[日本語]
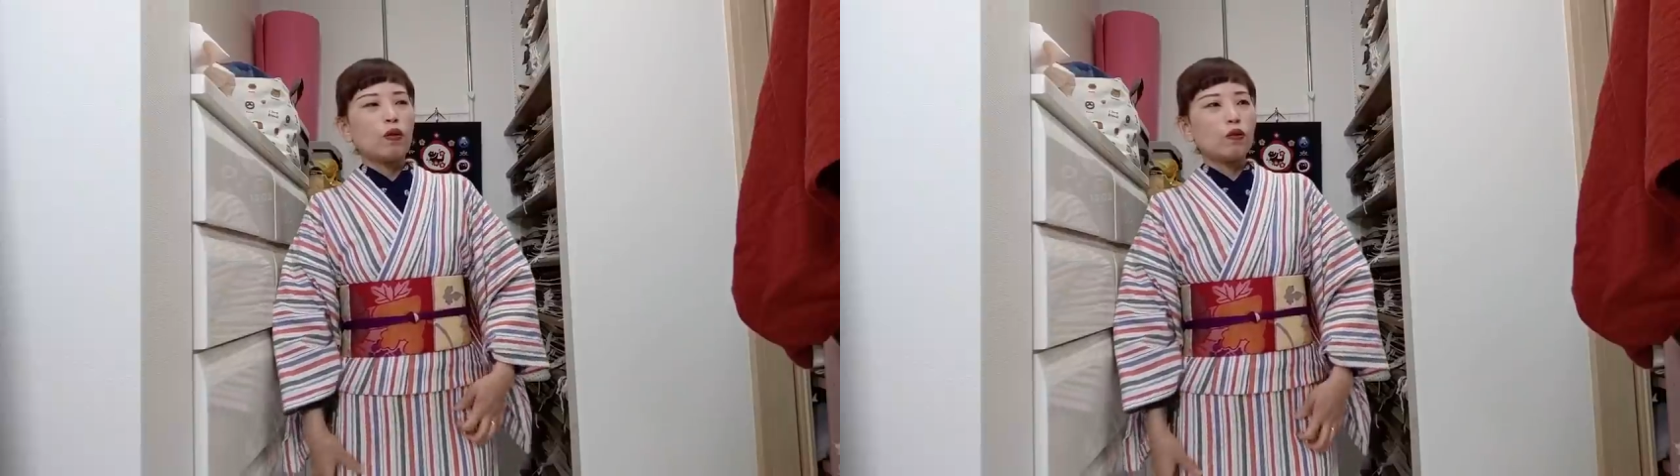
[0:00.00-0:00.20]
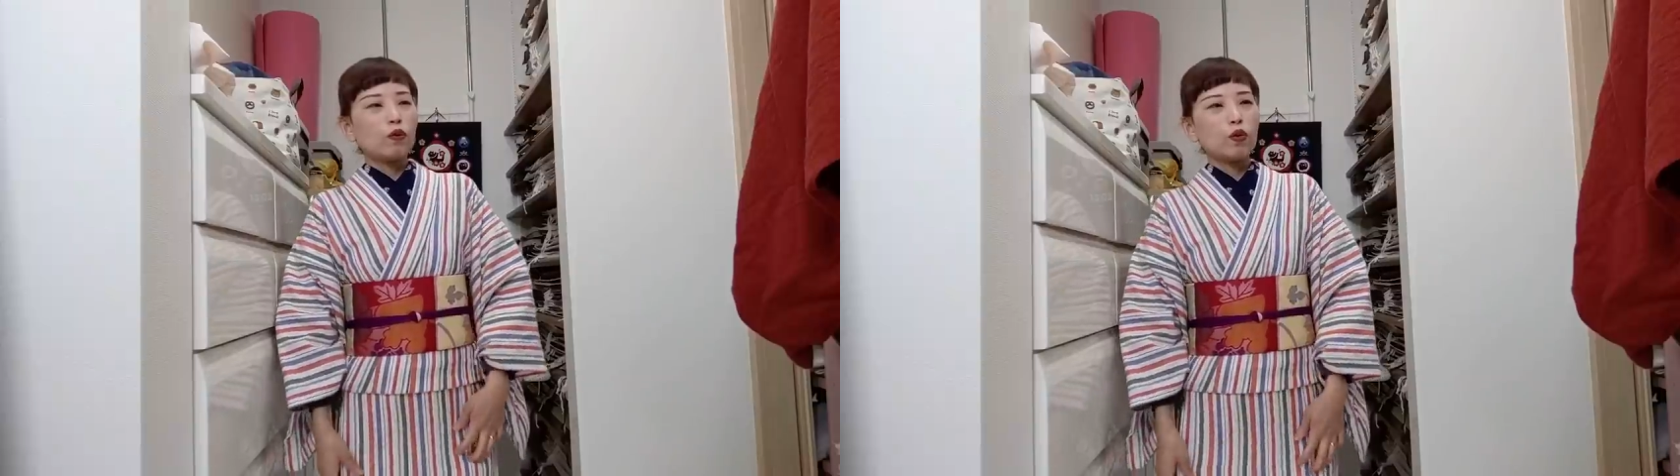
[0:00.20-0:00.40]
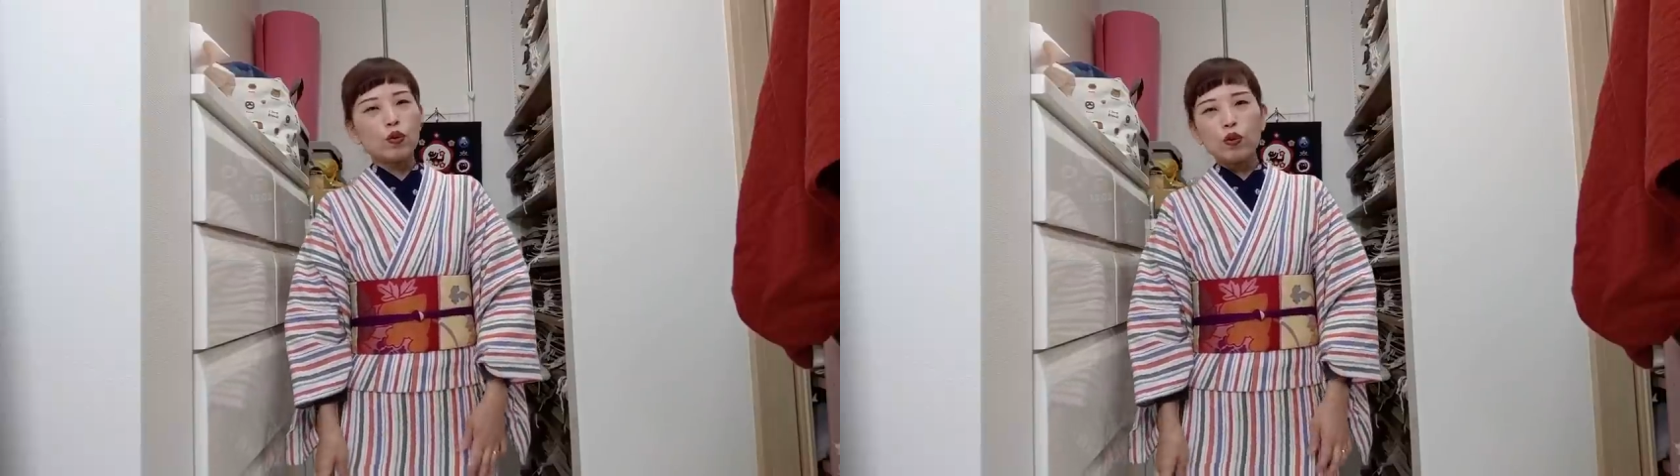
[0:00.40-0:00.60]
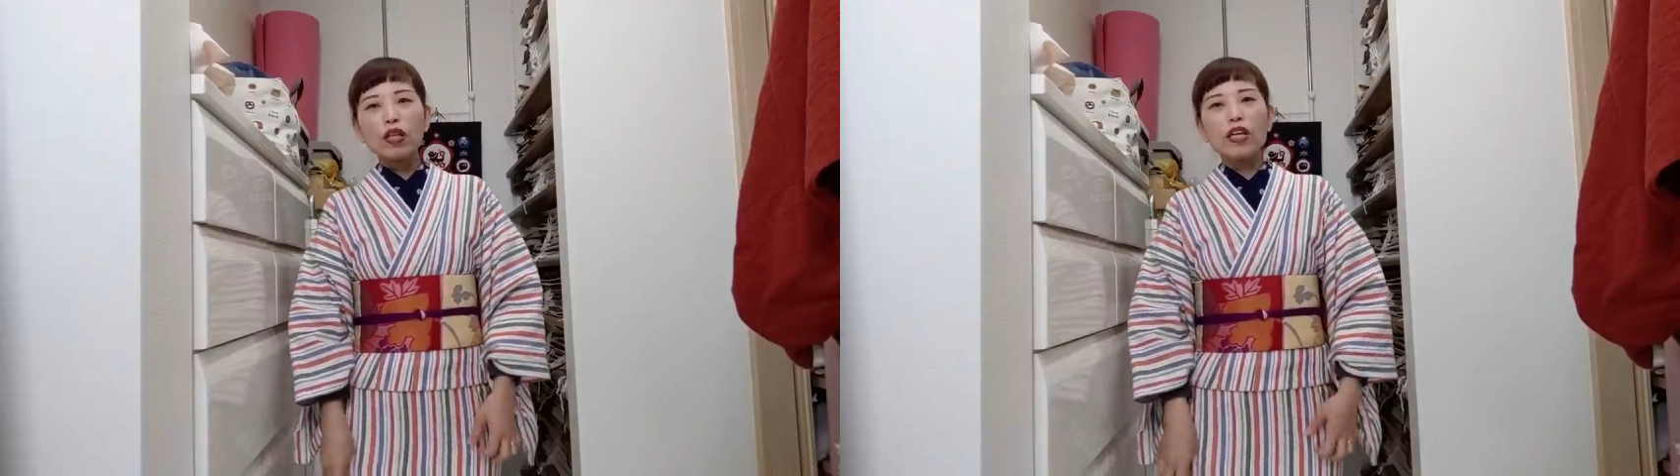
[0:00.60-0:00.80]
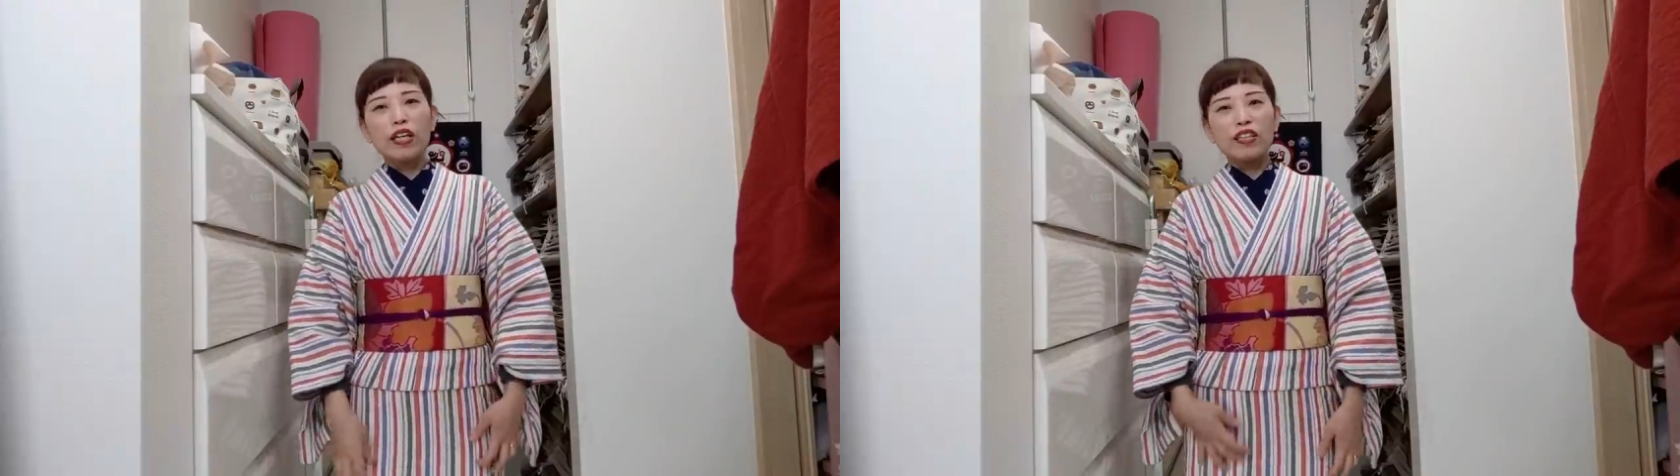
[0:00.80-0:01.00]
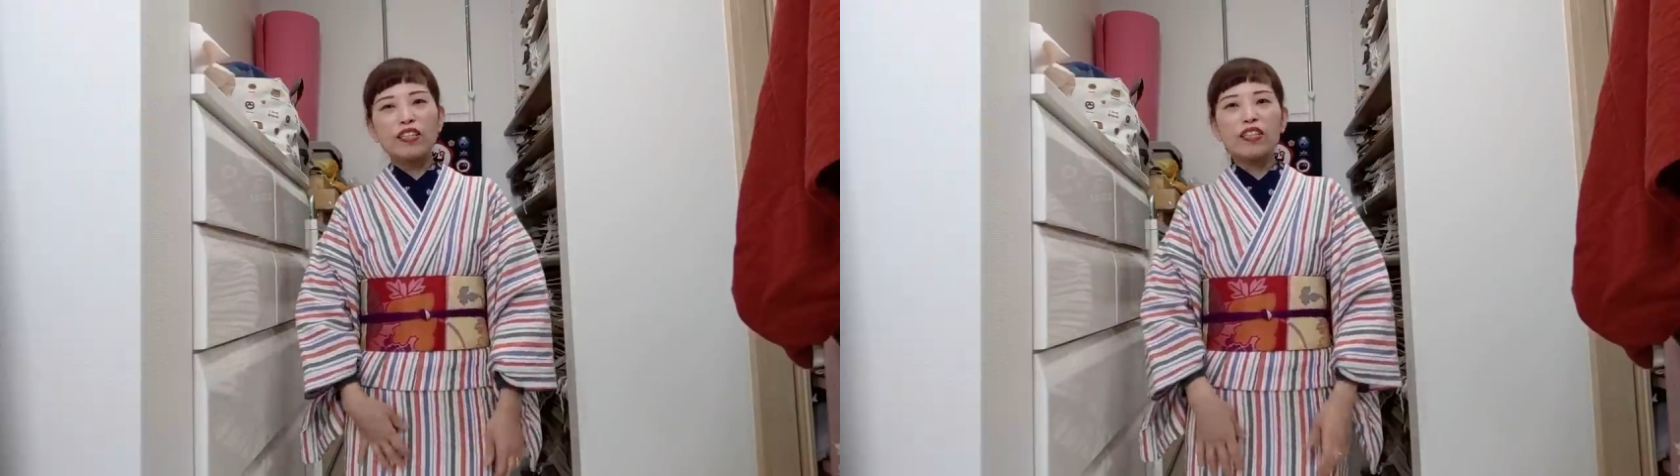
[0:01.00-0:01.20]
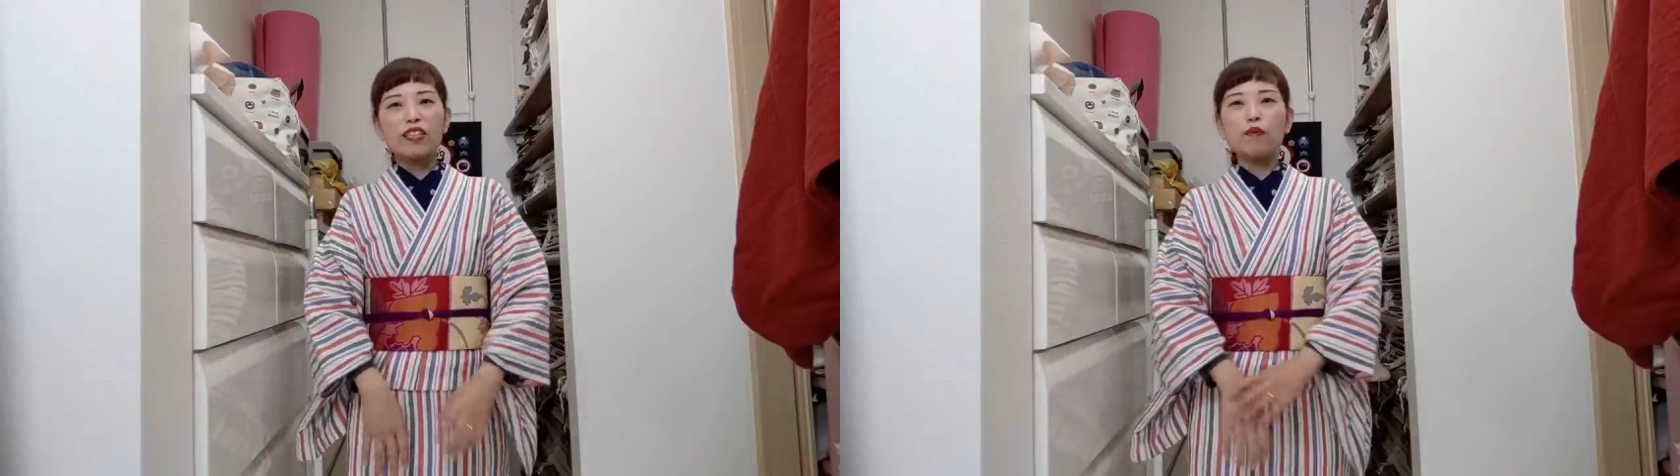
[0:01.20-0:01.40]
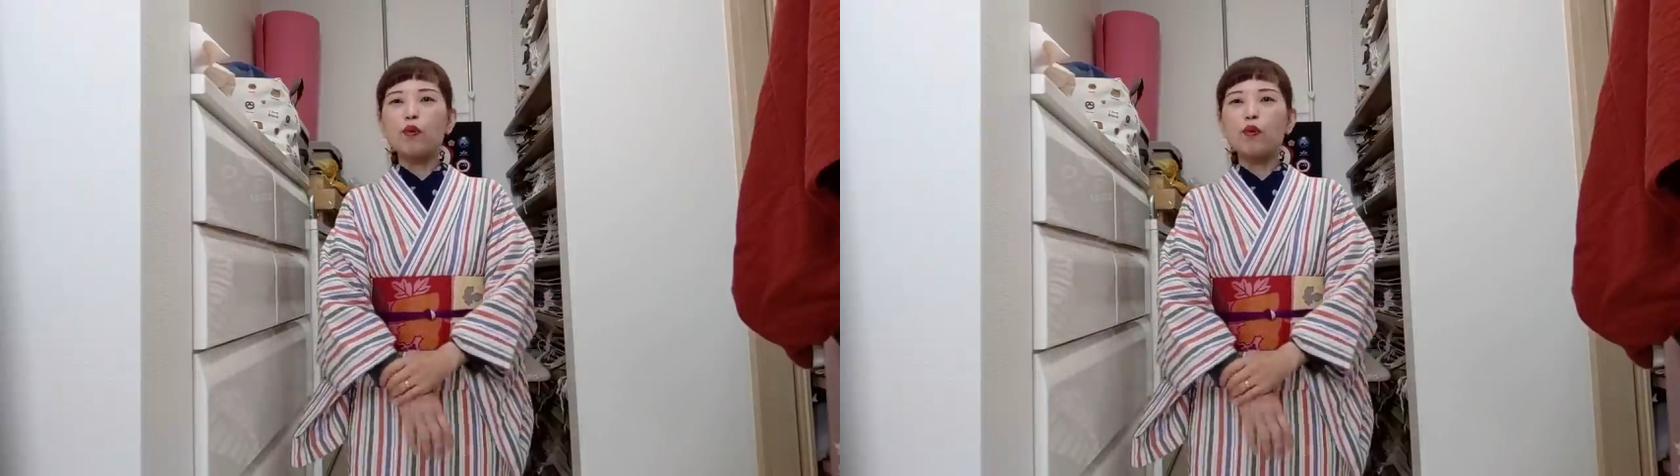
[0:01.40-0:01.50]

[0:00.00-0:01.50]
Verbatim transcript: あのするなら着